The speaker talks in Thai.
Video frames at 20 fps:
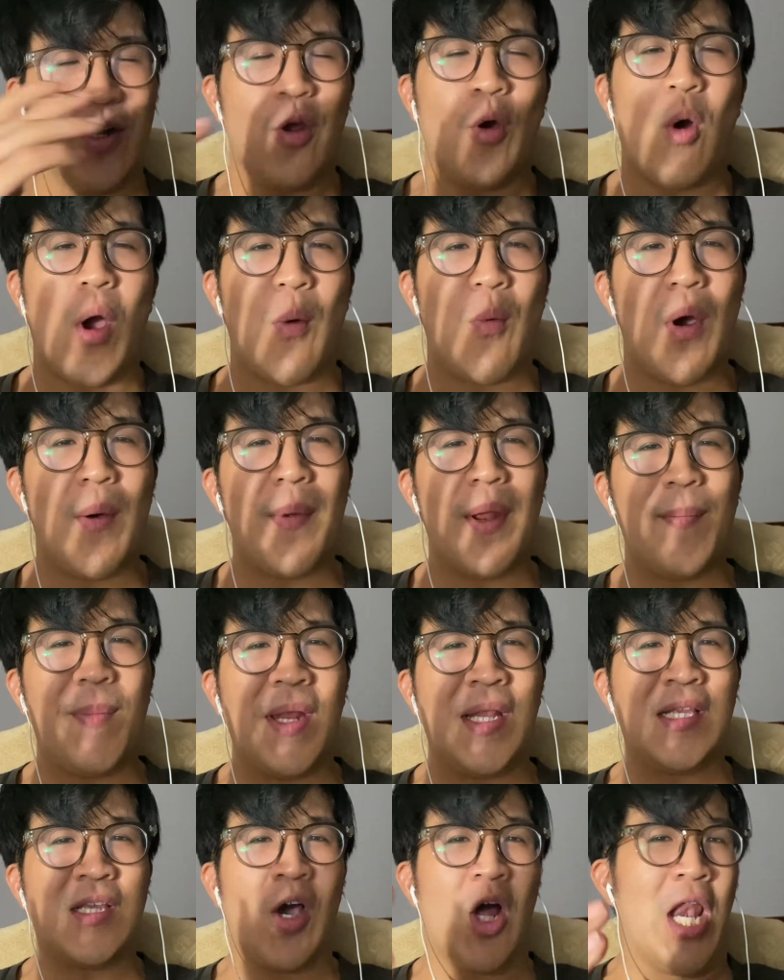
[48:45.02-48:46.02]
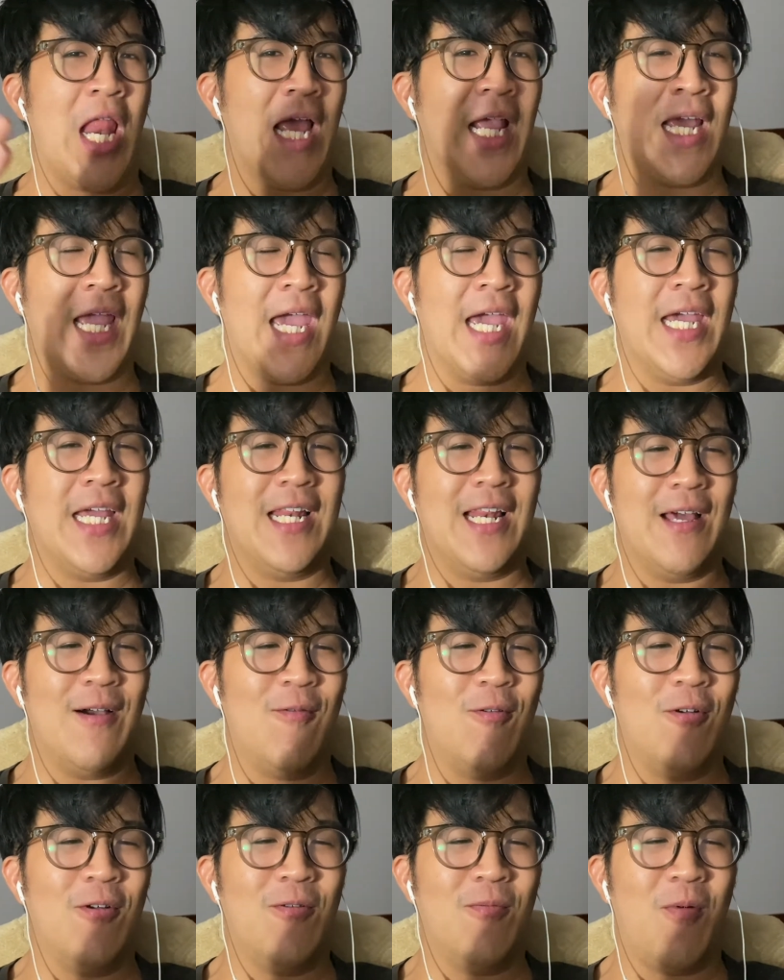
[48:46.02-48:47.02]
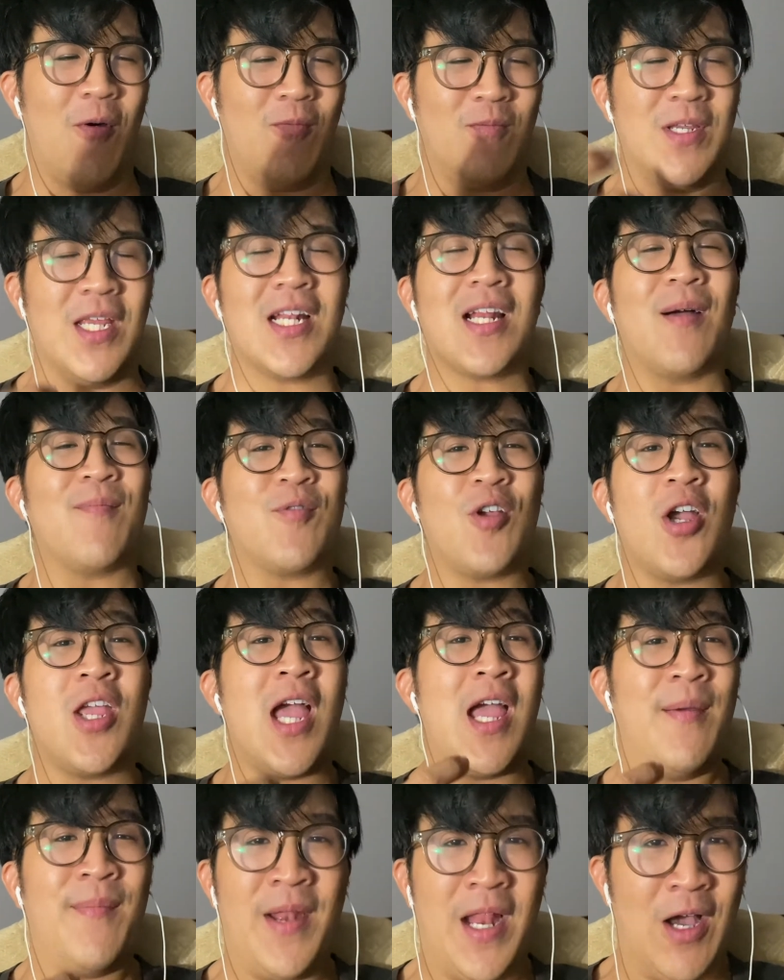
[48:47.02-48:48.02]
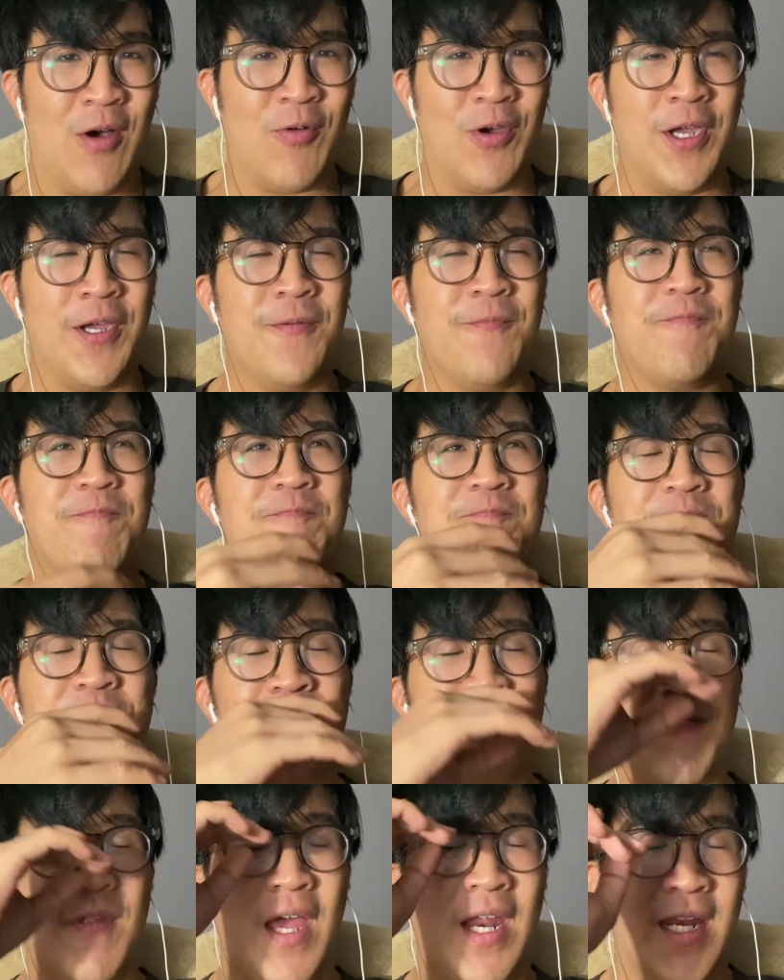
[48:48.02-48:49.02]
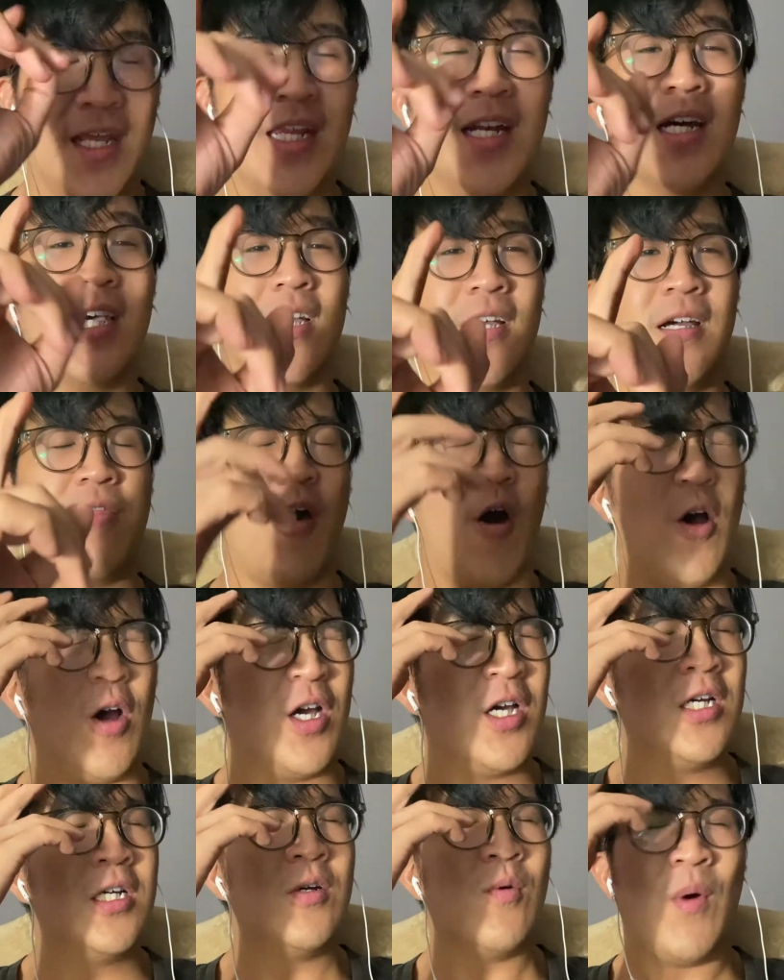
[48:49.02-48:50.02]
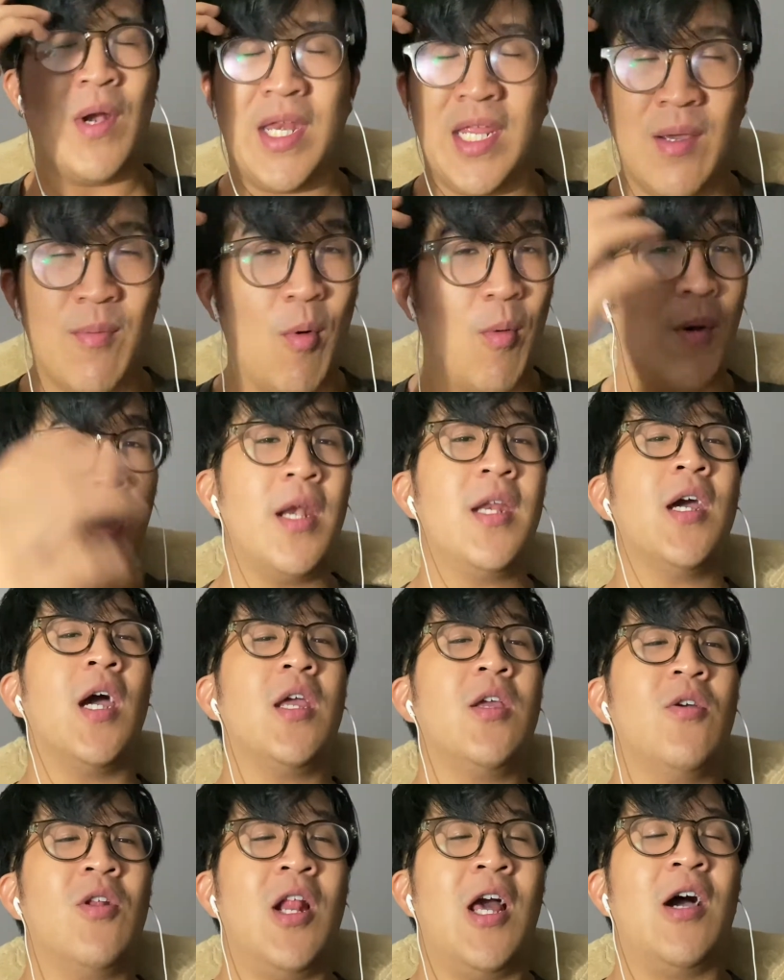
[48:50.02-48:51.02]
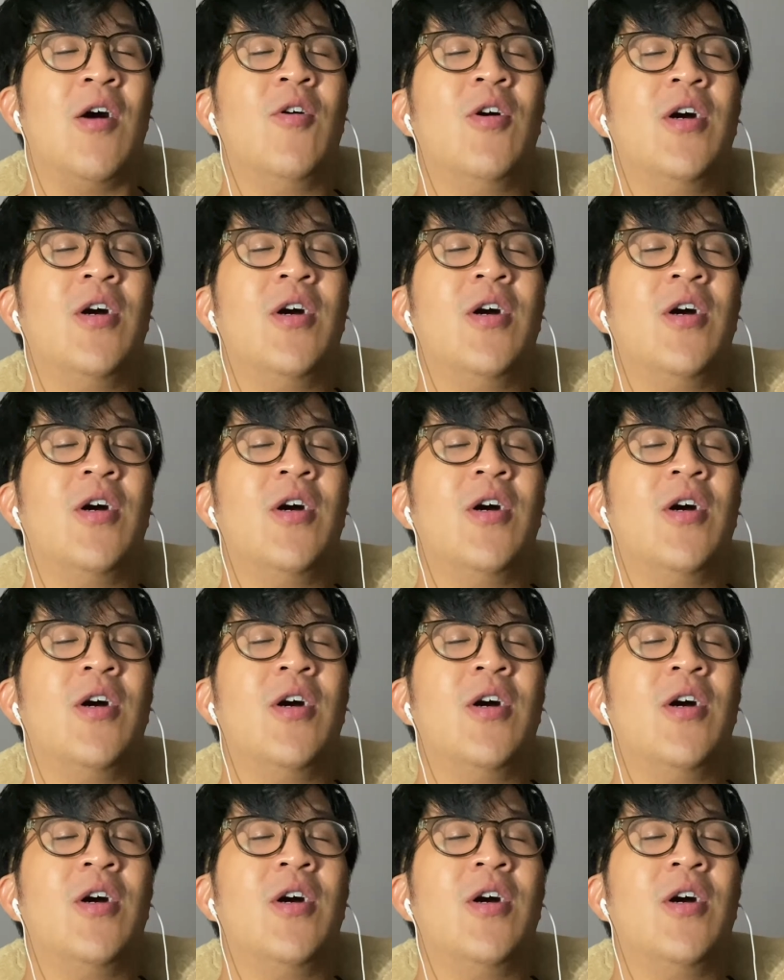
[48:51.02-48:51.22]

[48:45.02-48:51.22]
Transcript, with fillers: อด้วยความว่ามันเป็นจอเล็กไงแล้วผมชินกับจอใหญ่ไปแล้วเว้ย อืมอันนี้หนึ่งสองคือวันนี้ผมก็เหนื่อยอยู่แล้ว